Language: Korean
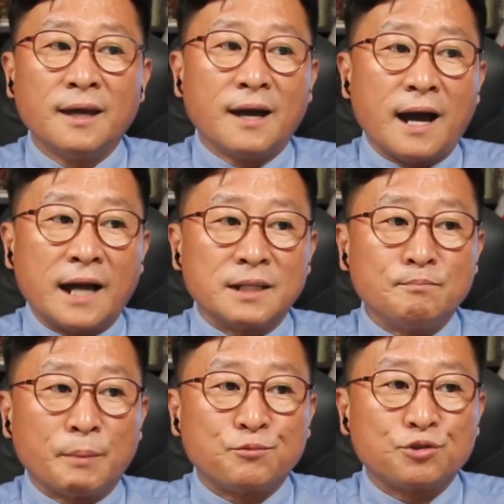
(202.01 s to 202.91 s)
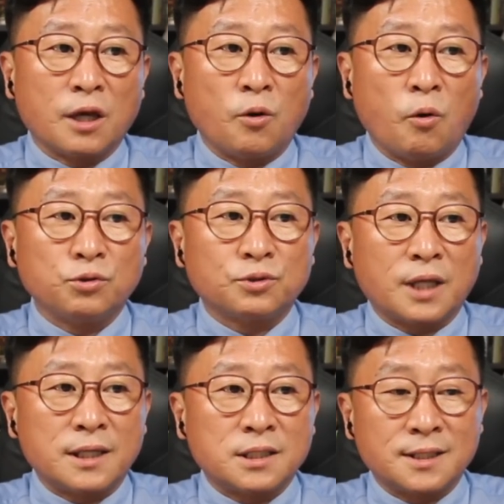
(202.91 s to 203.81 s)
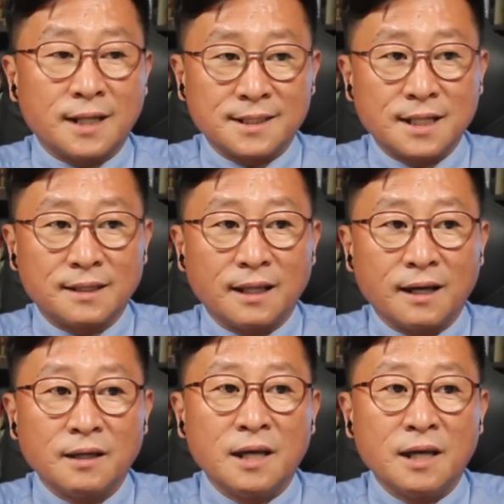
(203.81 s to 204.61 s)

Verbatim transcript: 아닌 밤중에 홍두깨질을 하지 않나